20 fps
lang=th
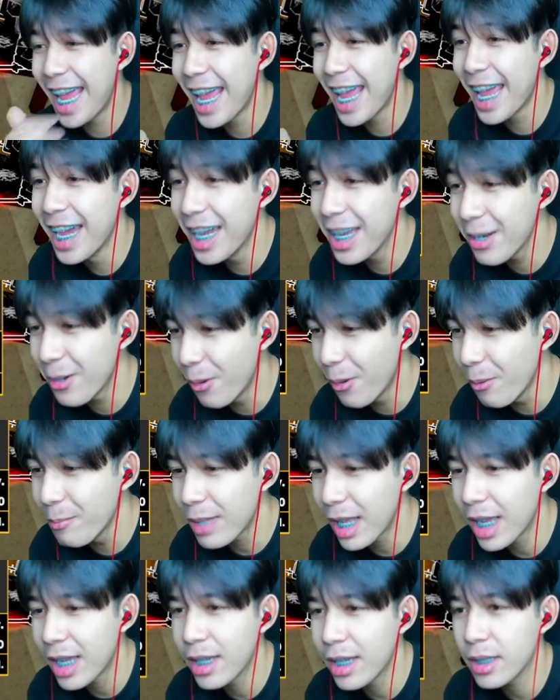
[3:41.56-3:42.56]
เฮ้ยคุ้มนะ
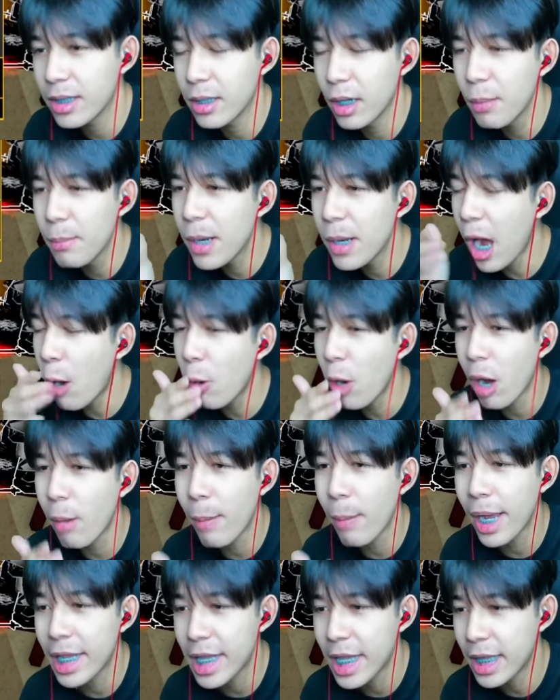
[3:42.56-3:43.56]
มึงเอาเข้ามา
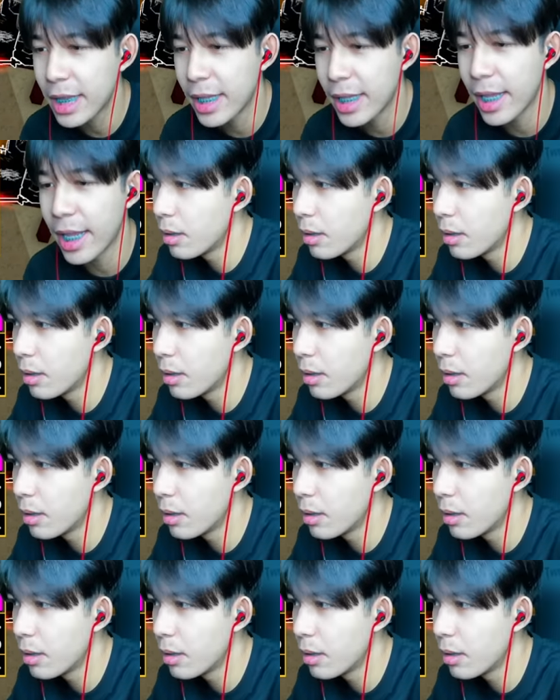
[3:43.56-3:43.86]
อีกดิ